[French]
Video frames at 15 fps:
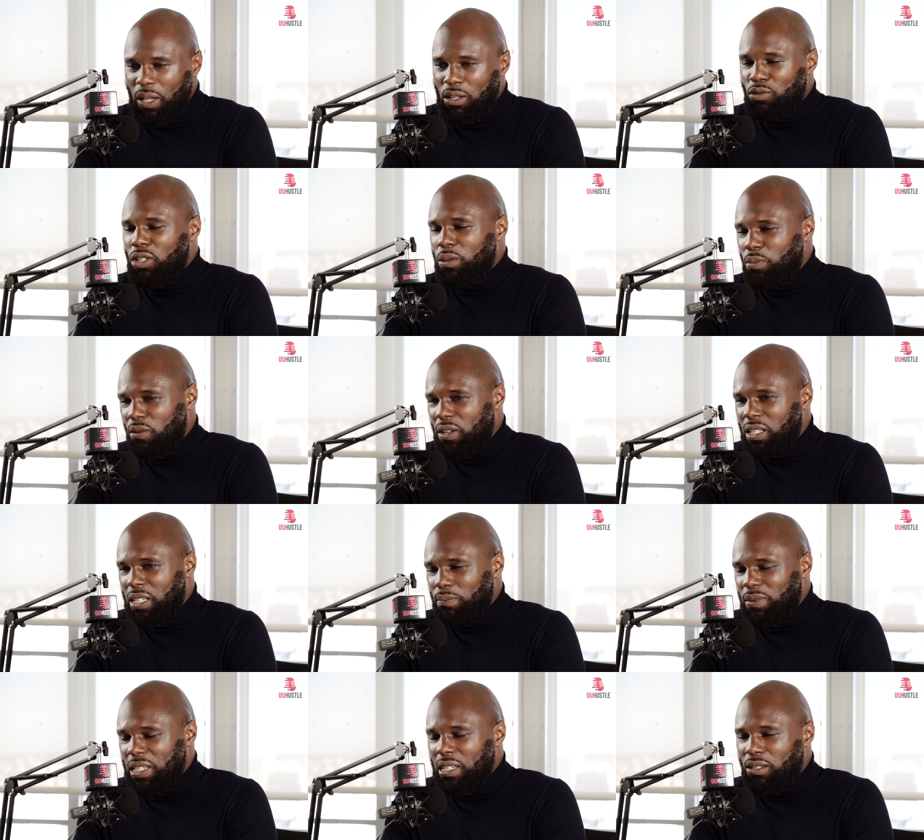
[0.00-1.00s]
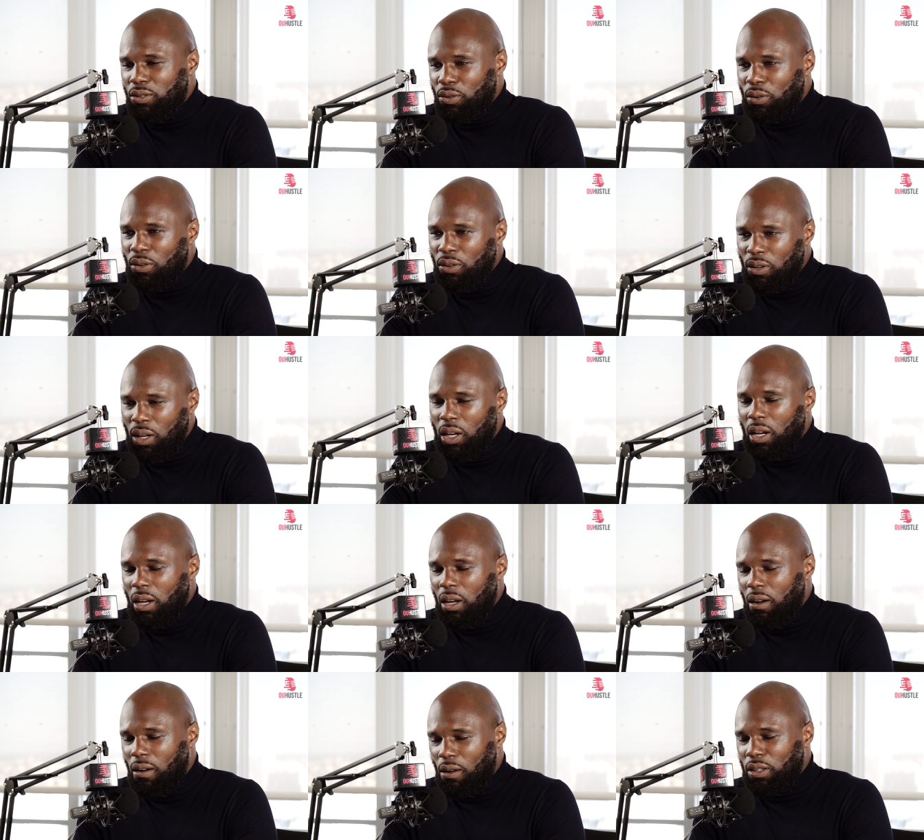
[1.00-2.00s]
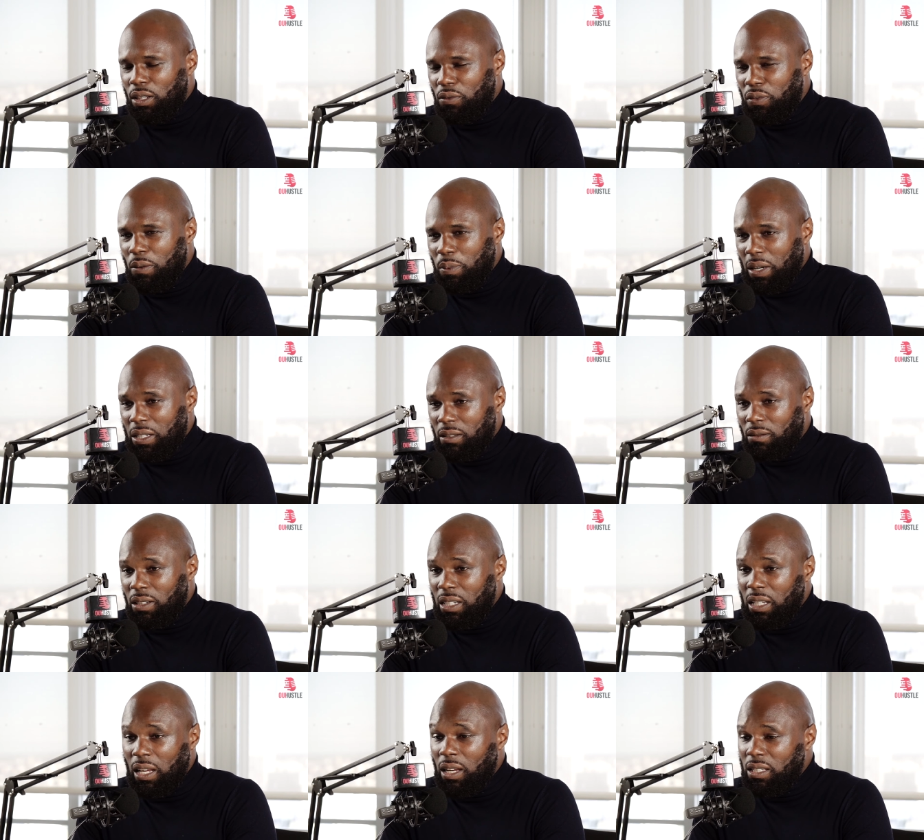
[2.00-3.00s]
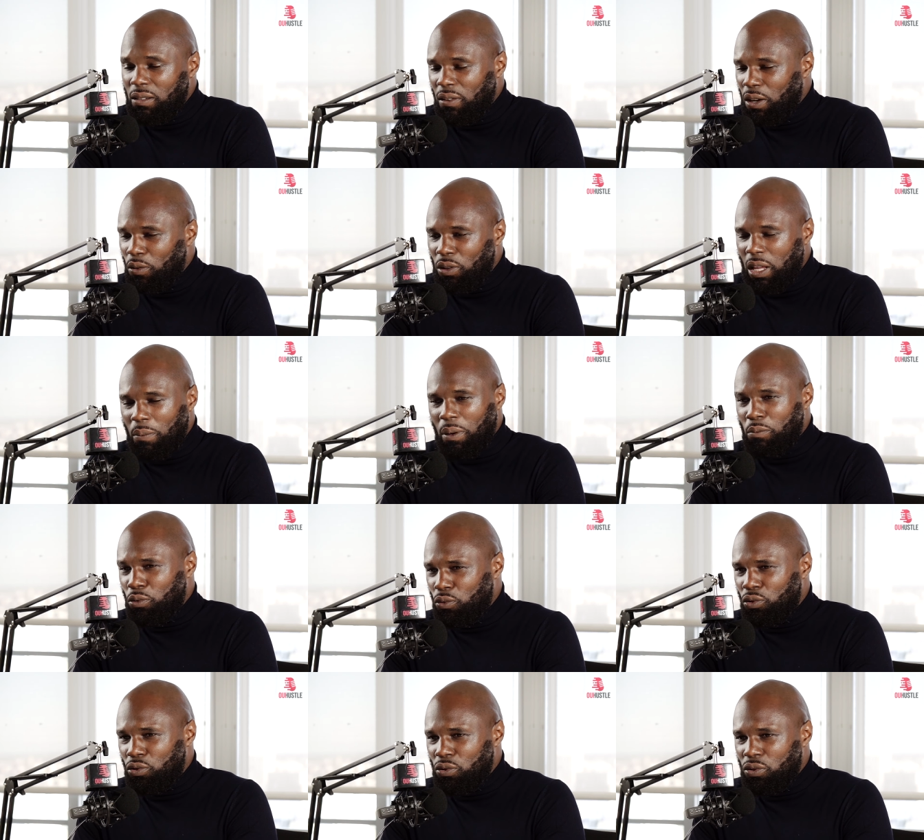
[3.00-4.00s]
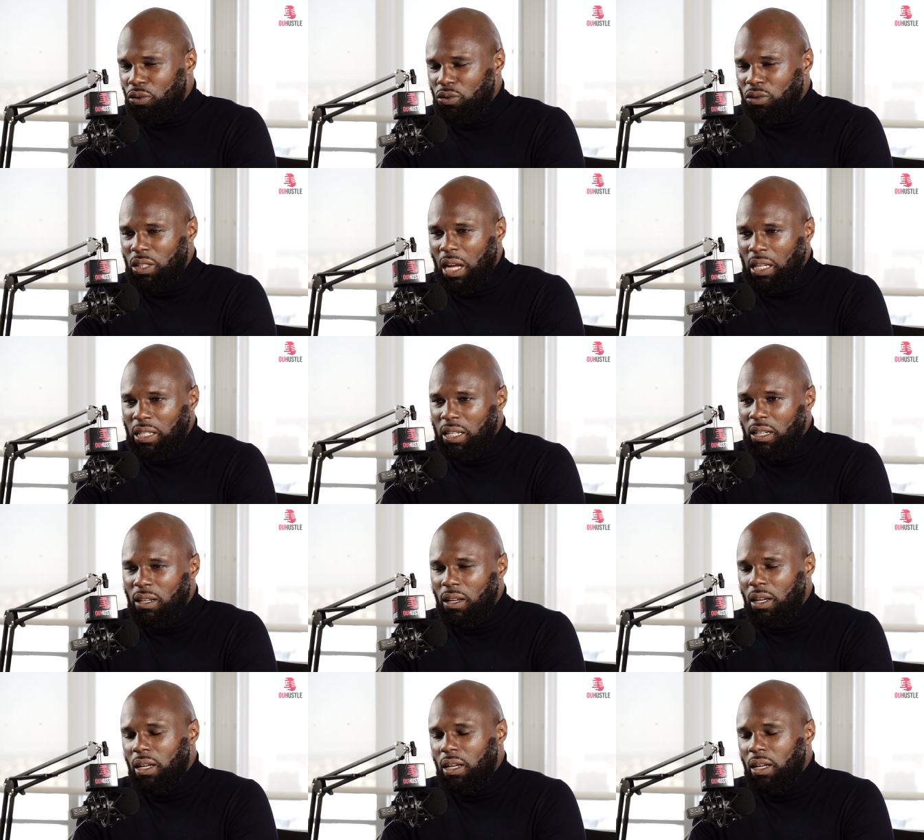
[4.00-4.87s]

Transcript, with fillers: À ceux qui peuvent être sceptiques sur, euh, en effet, le président guinéen, c'est vrai qu'on a appris beaucoup de choses sur ce dernier.